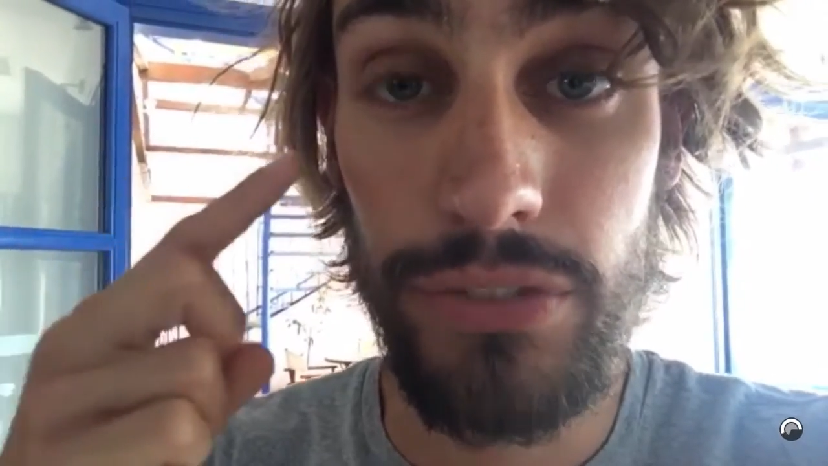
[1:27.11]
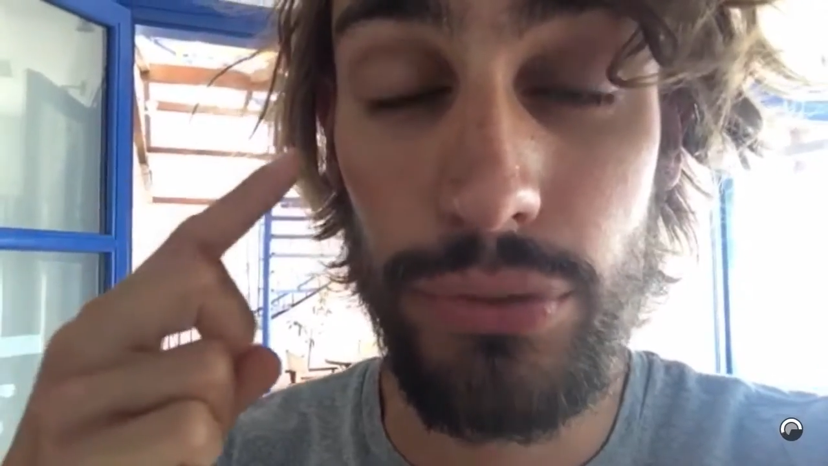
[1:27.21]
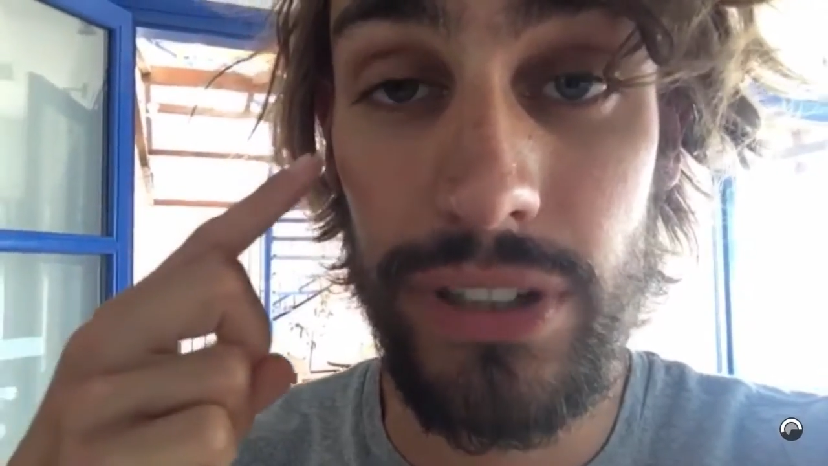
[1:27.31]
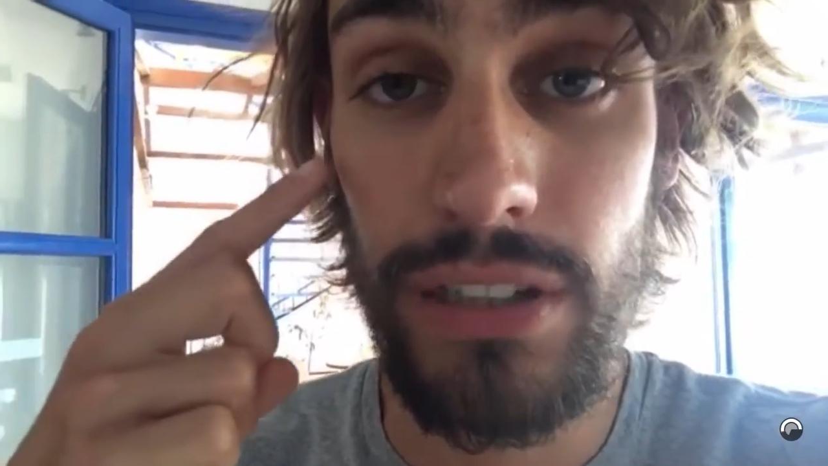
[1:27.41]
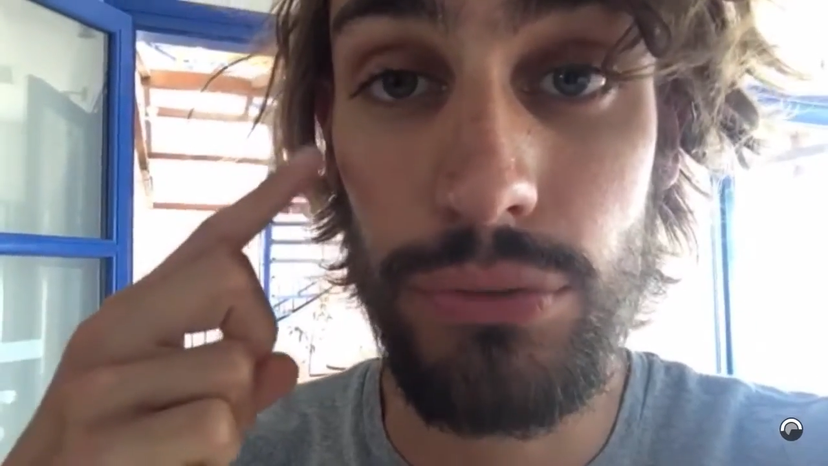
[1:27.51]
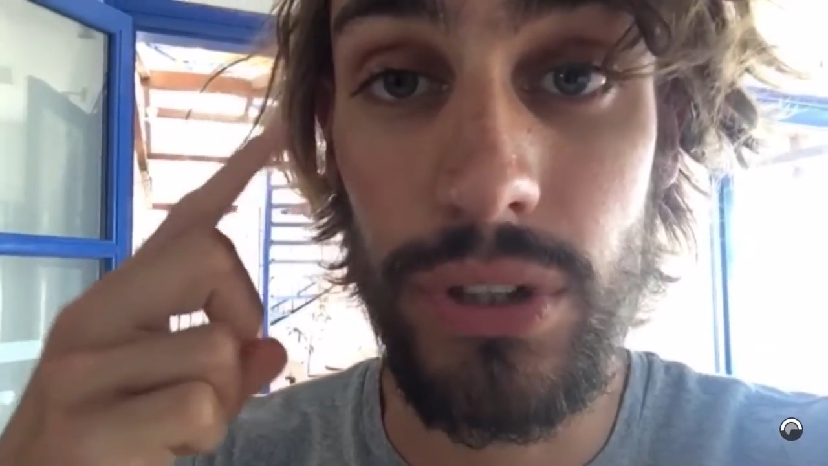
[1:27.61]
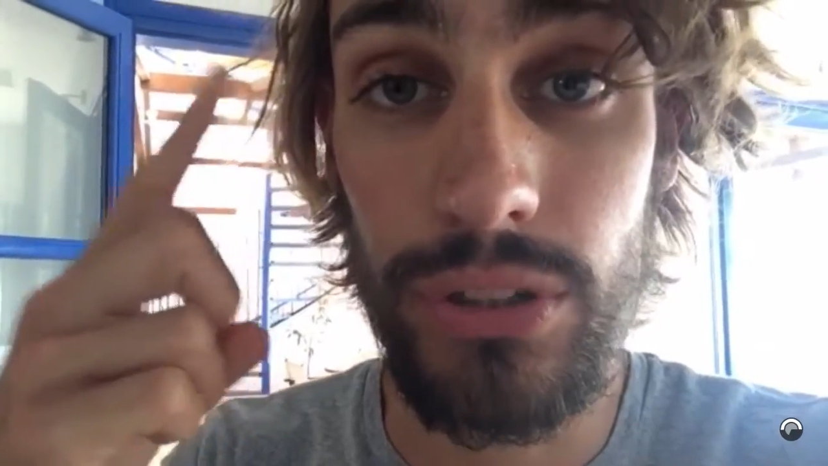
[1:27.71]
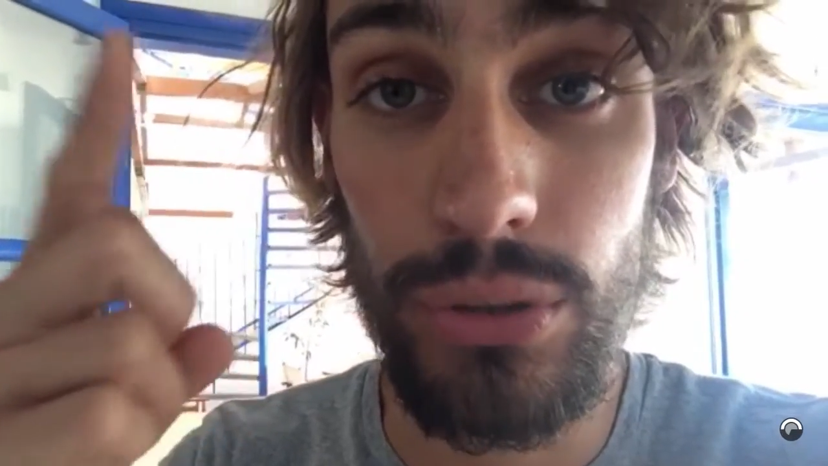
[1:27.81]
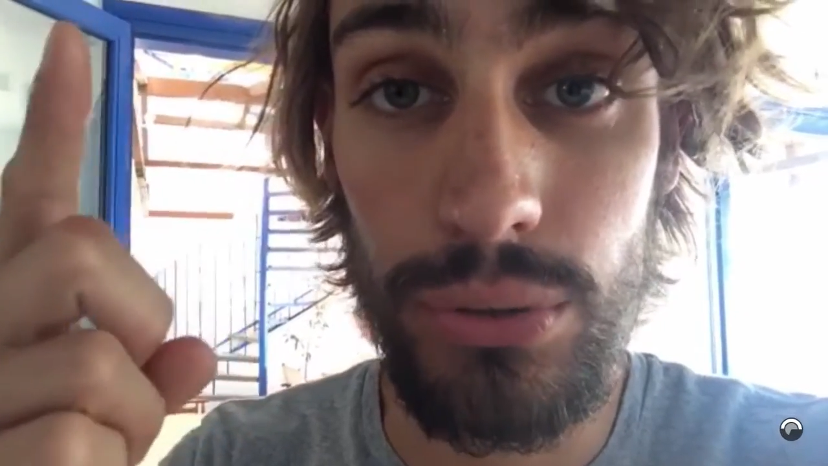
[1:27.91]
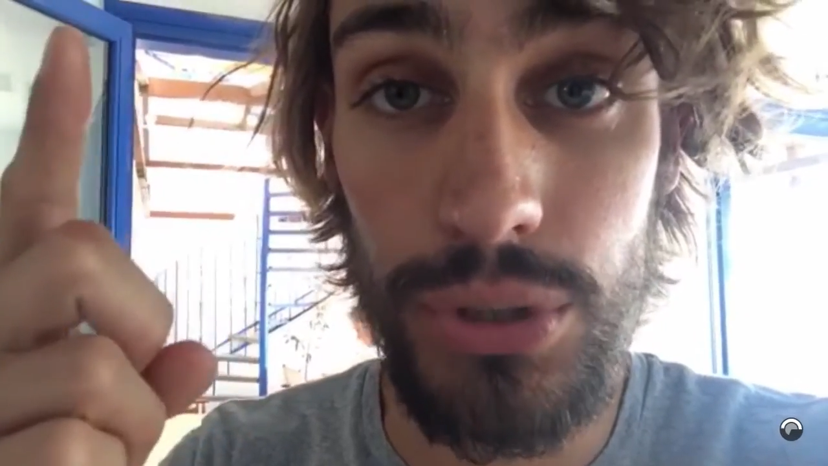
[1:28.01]
fois qu'il voit un
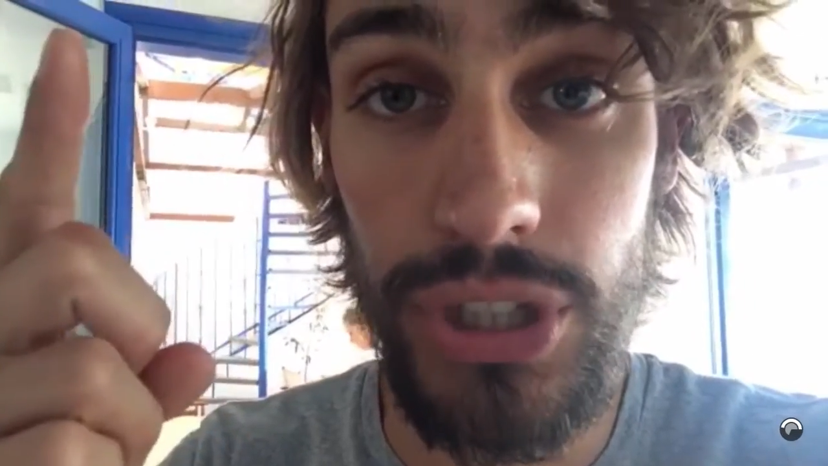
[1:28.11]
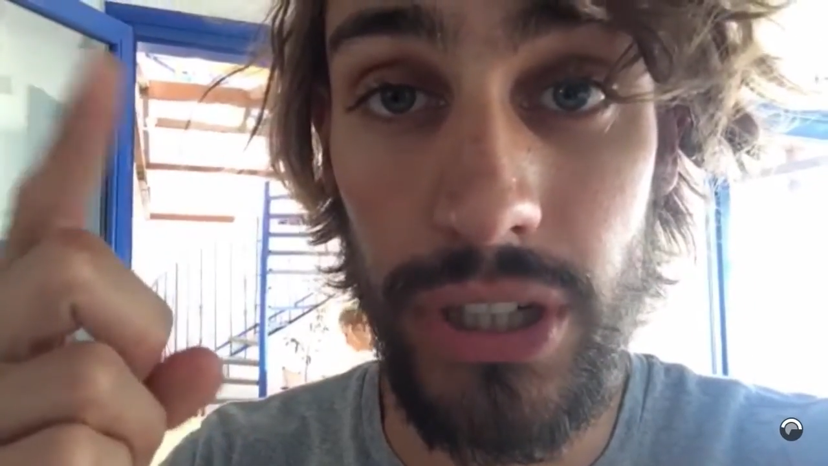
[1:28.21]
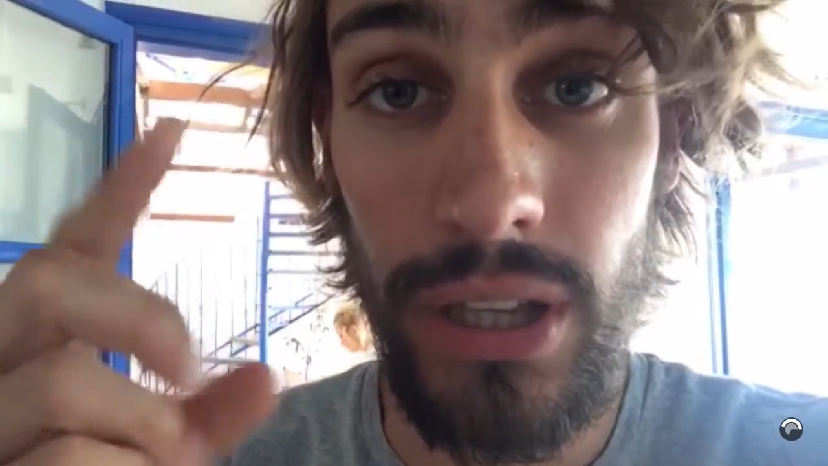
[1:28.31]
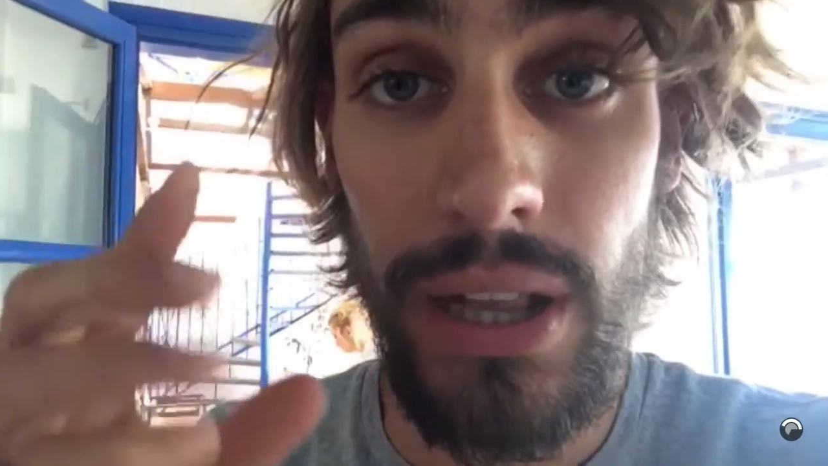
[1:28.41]
danger,